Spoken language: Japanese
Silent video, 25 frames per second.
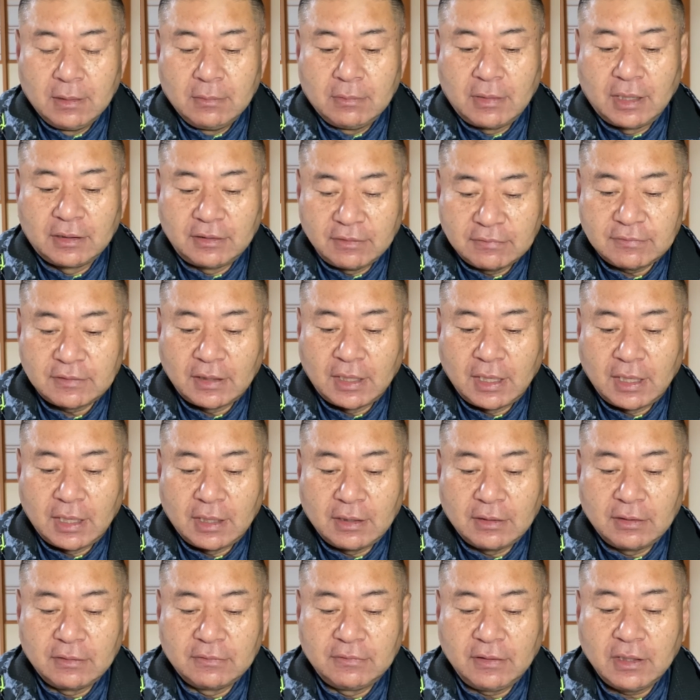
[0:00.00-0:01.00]
まあ、ですか
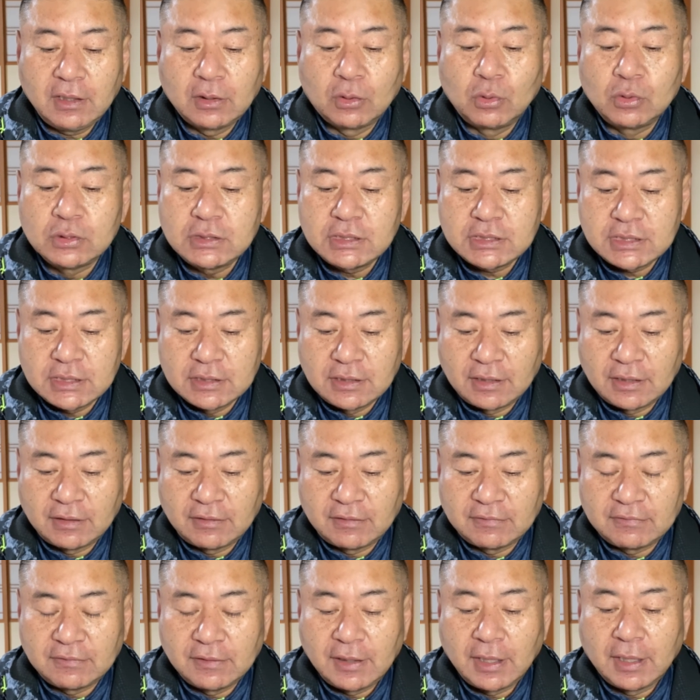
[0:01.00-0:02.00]
ら、ぜひご自身で
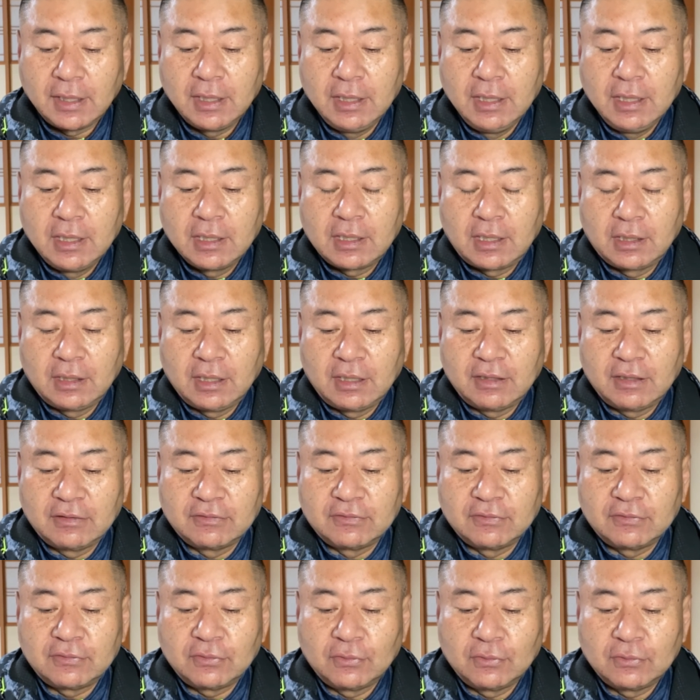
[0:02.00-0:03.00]
ですね、必
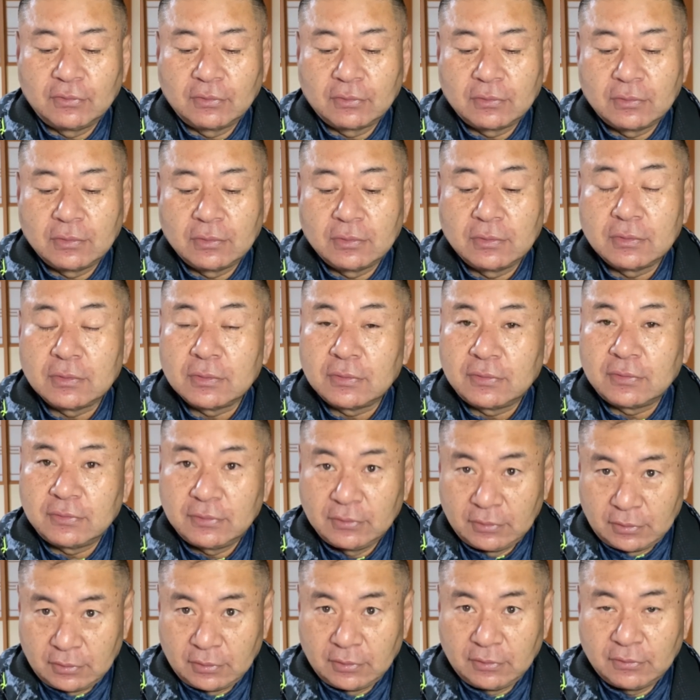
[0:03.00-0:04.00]
ず相続
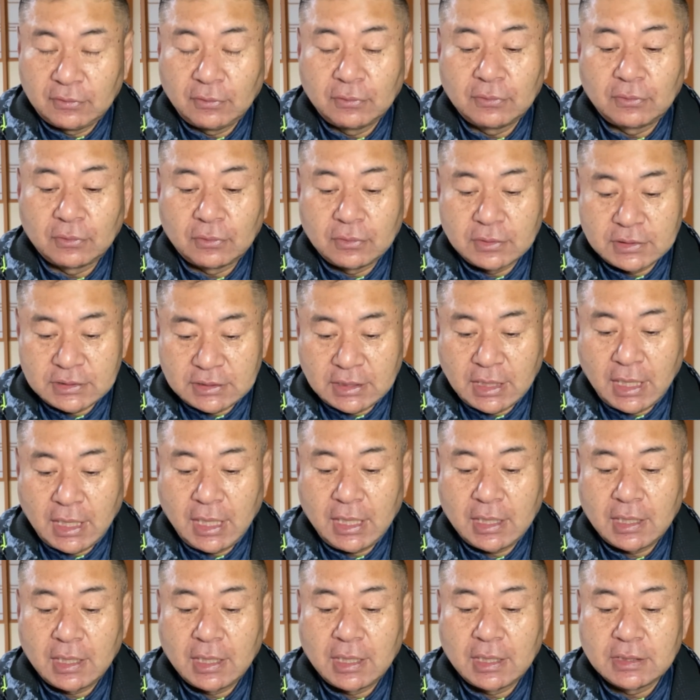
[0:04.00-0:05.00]
する、相続し
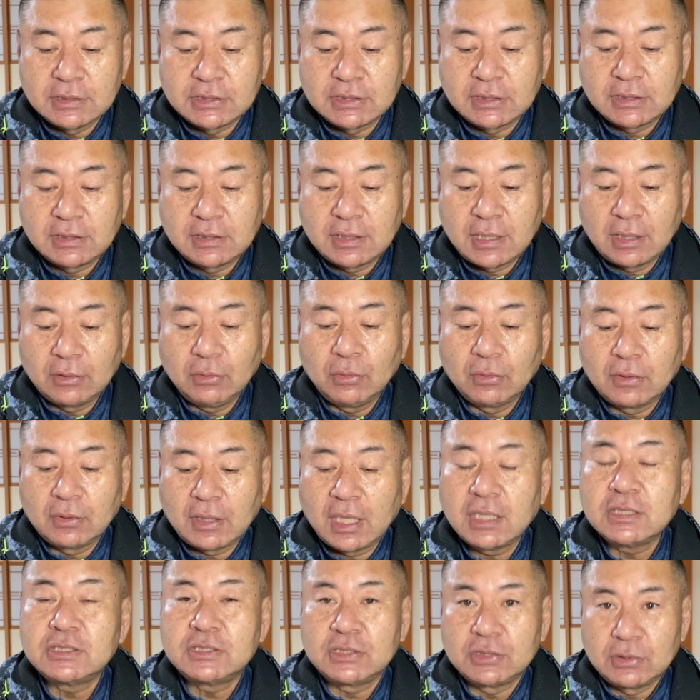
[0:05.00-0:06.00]
た実家の
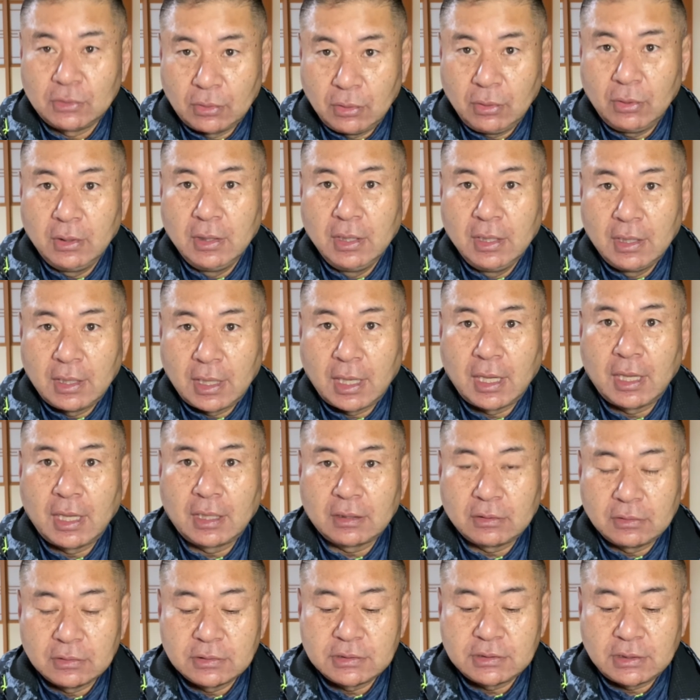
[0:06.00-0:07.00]
価値を
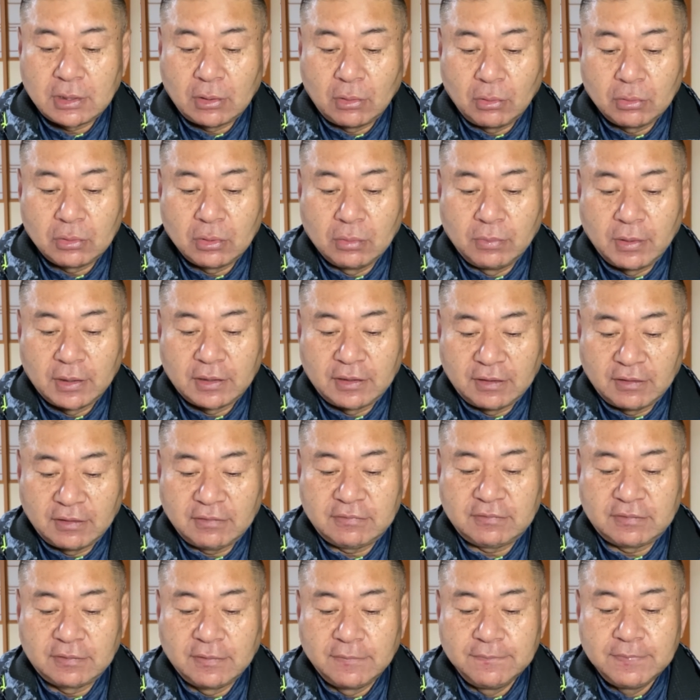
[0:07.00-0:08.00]
把握しておくべきで
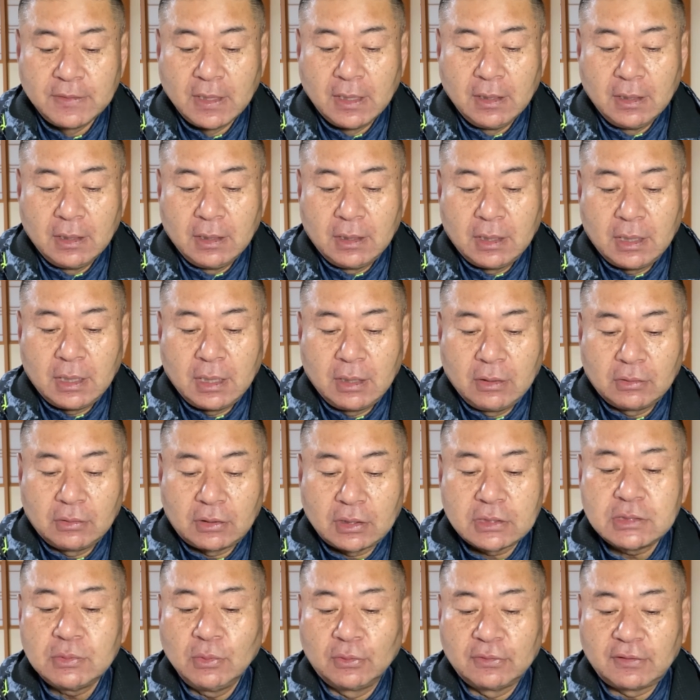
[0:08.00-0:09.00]
す。え
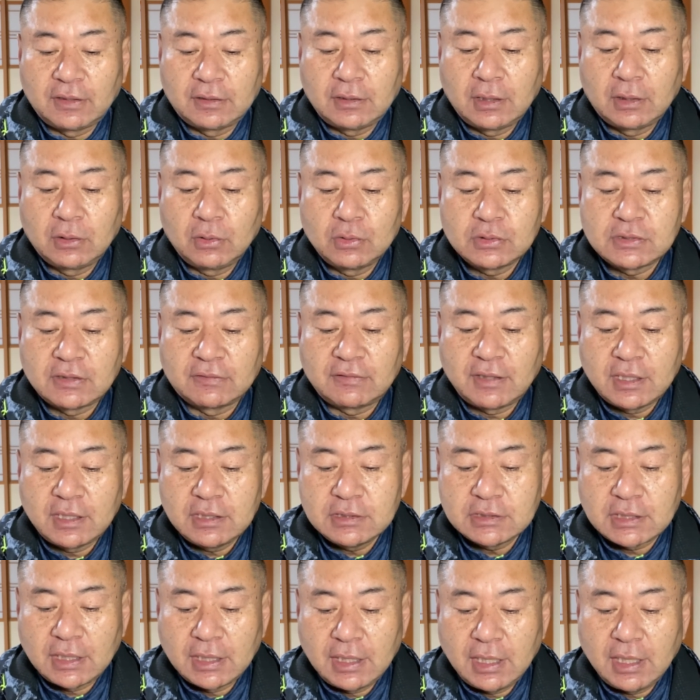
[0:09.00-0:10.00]
私も査定業者
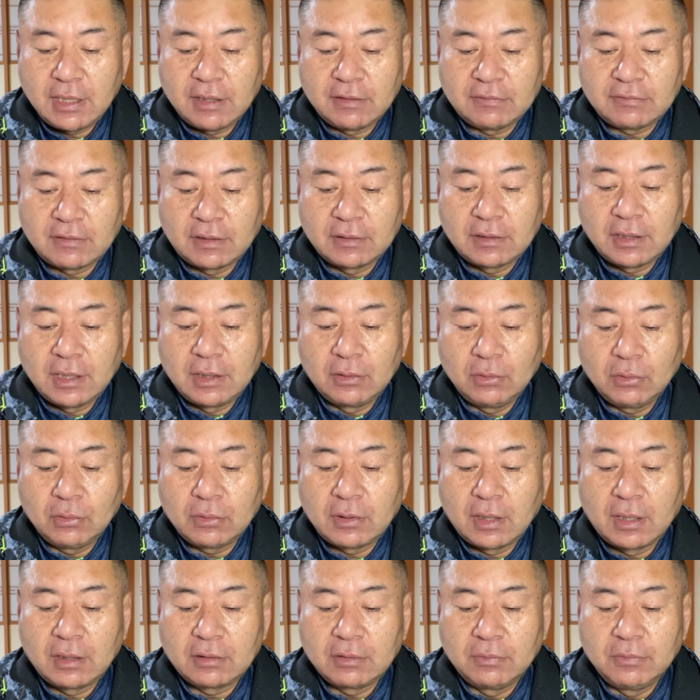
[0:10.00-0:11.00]
3社へ査定の
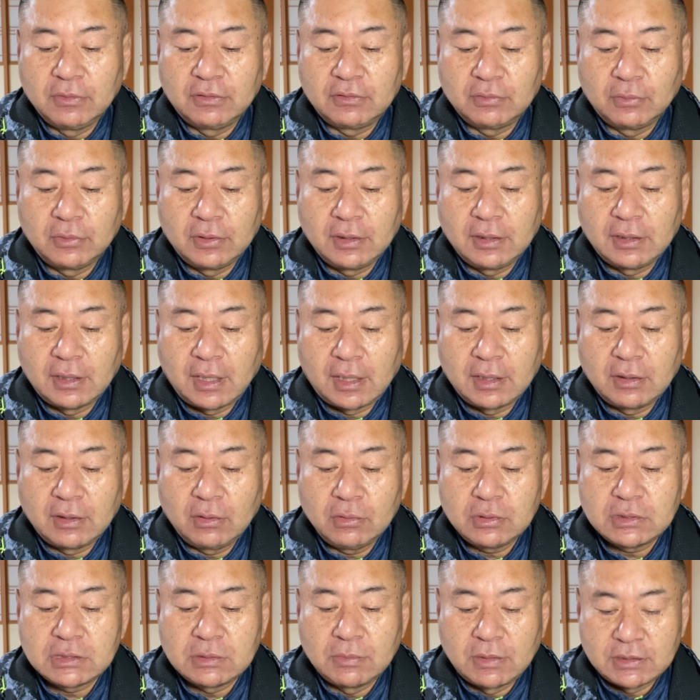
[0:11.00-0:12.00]
価格見積もり依
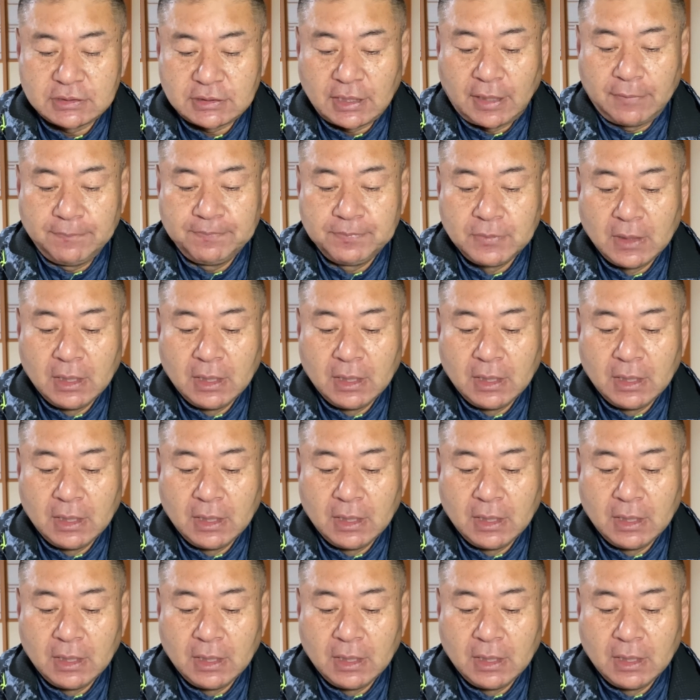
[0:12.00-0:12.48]
頼をしました。